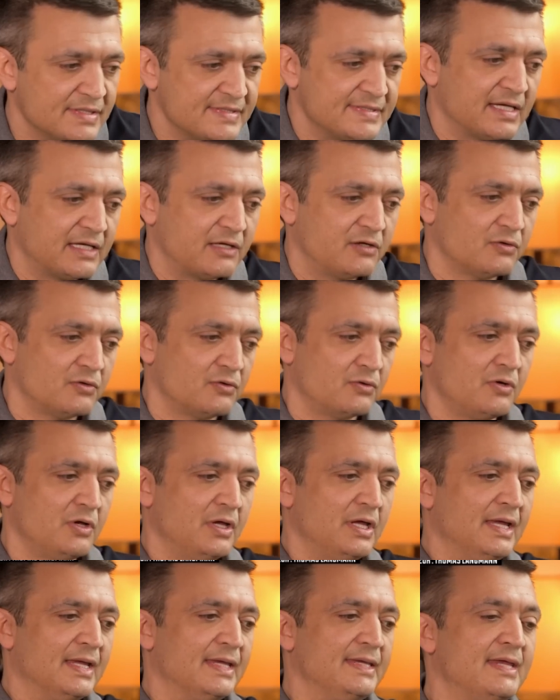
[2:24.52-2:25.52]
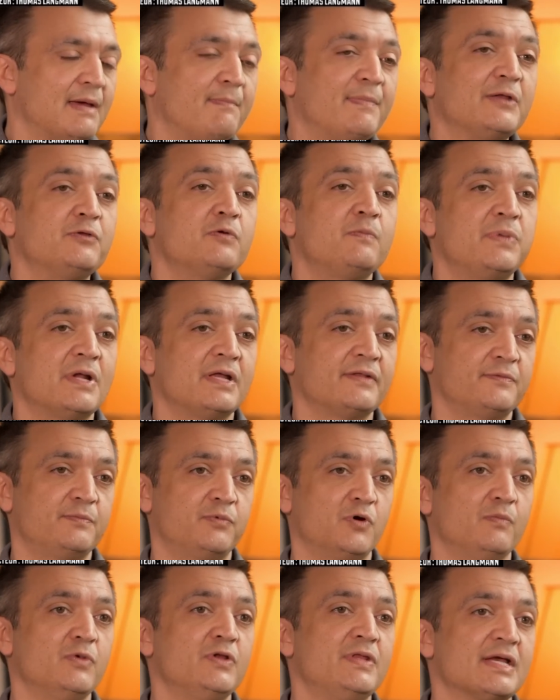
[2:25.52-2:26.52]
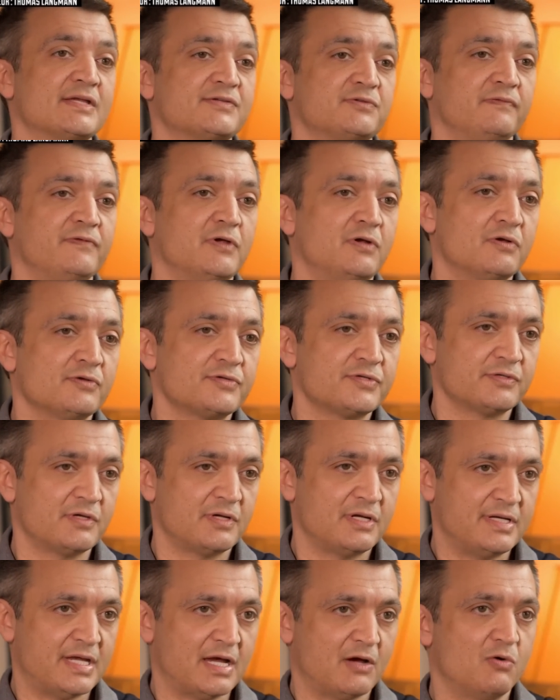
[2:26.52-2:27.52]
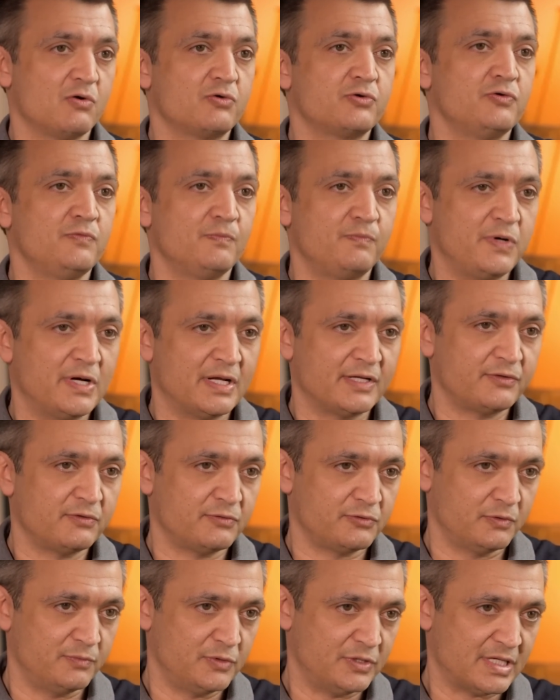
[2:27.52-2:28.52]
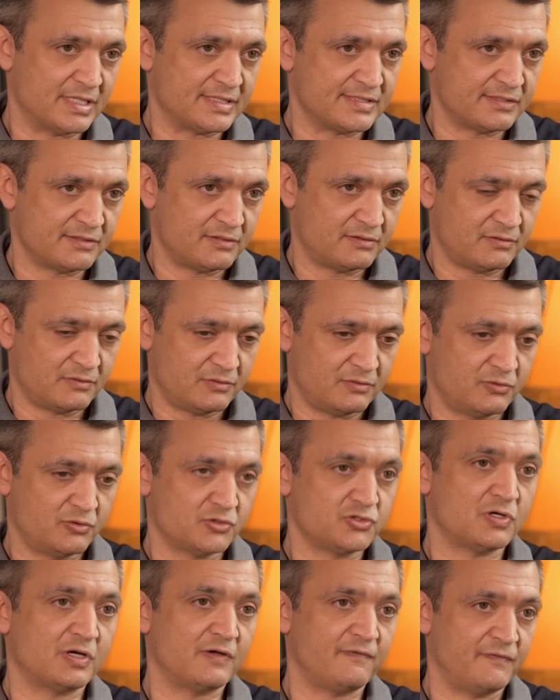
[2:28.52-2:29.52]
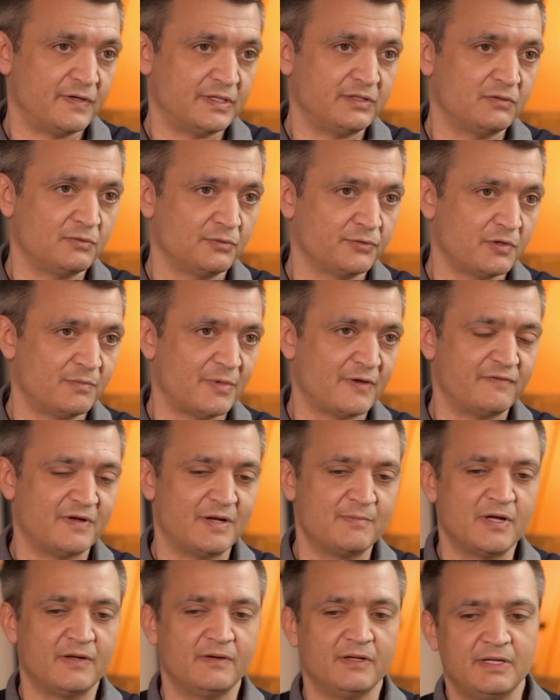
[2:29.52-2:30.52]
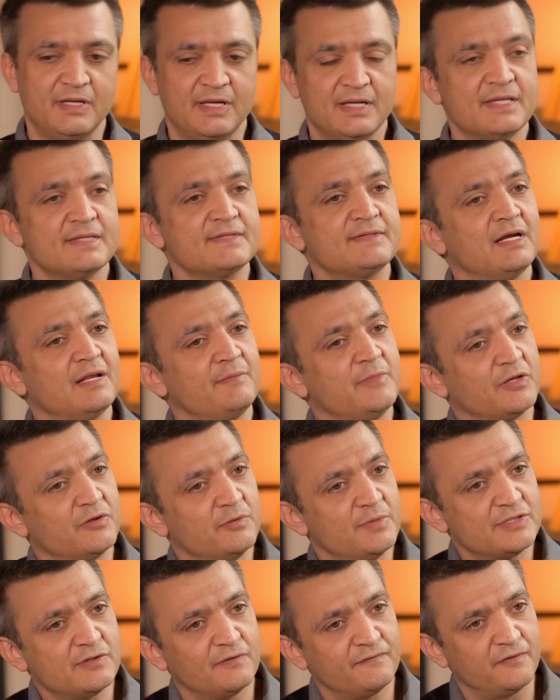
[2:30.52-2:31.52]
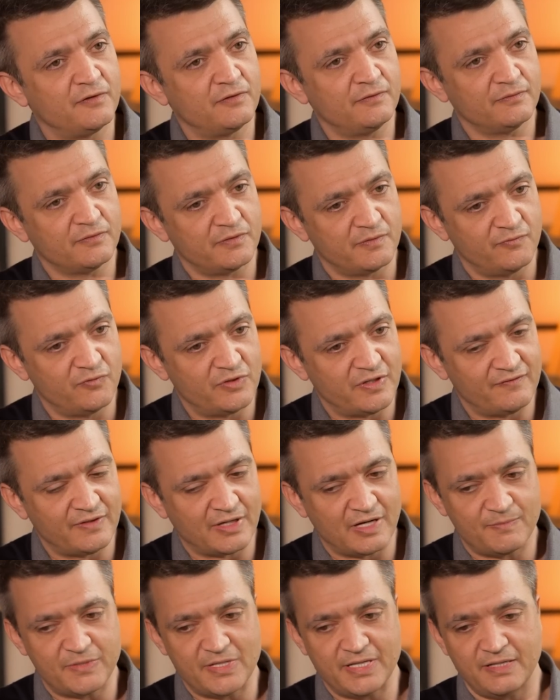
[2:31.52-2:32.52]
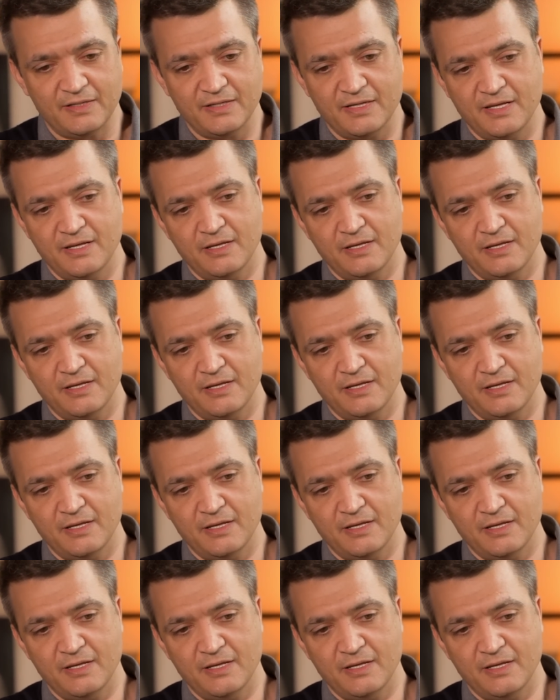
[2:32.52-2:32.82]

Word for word: c'est qu'il n'y a pas de plainte pour menace de violence. Il n'y a aucune plainte de menace que j'aurais faite contre ma femme. C'est la mère de mes enfants, comme vous l'avez rappelé.